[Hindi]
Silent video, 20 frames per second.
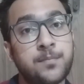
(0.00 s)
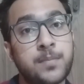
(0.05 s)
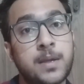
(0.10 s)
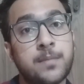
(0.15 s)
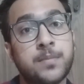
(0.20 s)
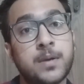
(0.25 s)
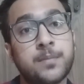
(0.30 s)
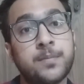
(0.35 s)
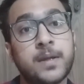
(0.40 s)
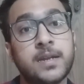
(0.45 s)

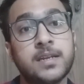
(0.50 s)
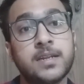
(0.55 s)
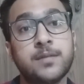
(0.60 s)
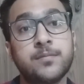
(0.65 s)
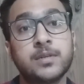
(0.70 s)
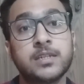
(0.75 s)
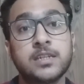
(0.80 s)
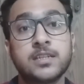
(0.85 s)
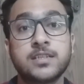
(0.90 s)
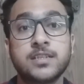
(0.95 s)
पेपर पेन की
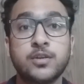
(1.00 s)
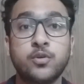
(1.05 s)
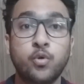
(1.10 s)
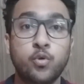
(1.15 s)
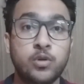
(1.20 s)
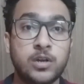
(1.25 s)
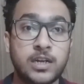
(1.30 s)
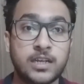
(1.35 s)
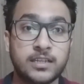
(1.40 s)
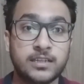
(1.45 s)
मदद से
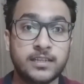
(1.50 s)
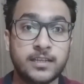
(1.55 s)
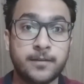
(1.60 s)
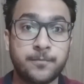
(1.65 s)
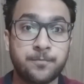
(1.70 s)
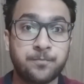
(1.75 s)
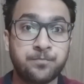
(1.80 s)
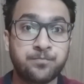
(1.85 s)
कोड लिखते हैं